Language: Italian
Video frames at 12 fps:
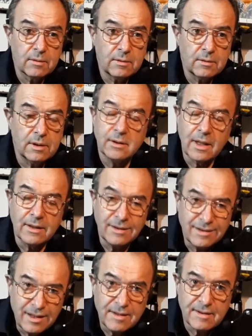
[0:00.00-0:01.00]
di
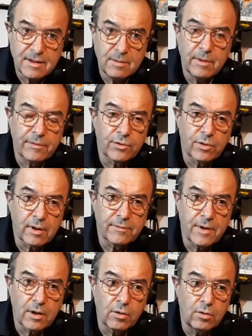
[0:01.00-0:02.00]
tantissime
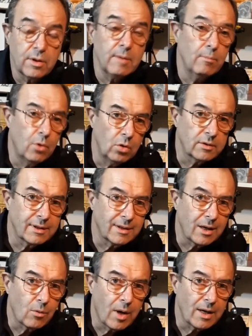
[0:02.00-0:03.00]
fotografie a colori, molte
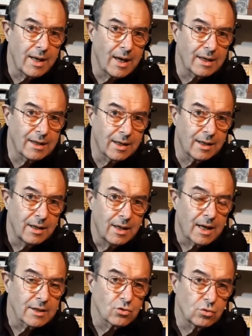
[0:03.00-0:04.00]
delle quali anche
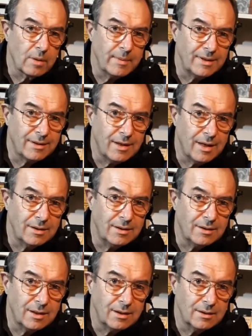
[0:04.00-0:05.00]
assolutamente
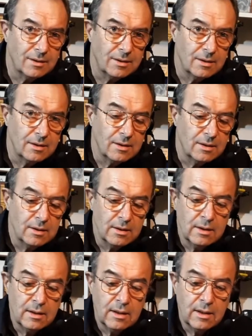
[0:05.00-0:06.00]
inedite,
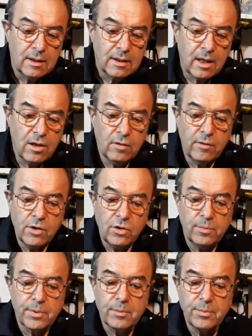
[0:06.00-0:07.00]
che io
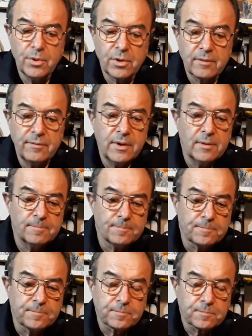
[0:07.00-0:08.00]
voglio proporvi
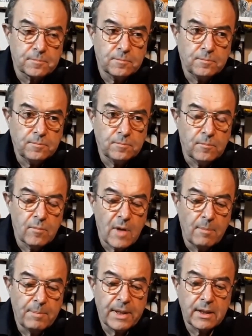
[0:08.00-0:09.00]

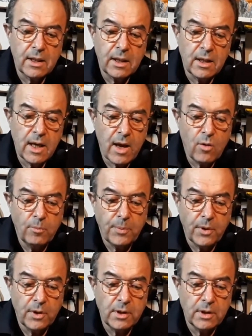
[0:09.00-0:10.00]
perché è un
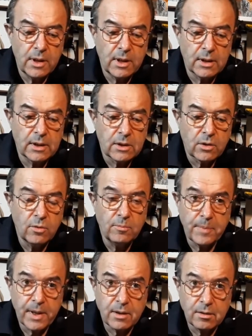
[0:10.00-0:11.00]
po' il
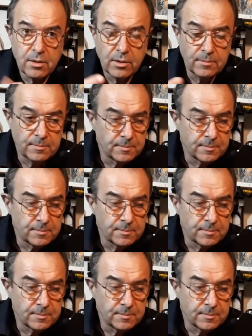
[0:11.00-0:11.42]
compendio,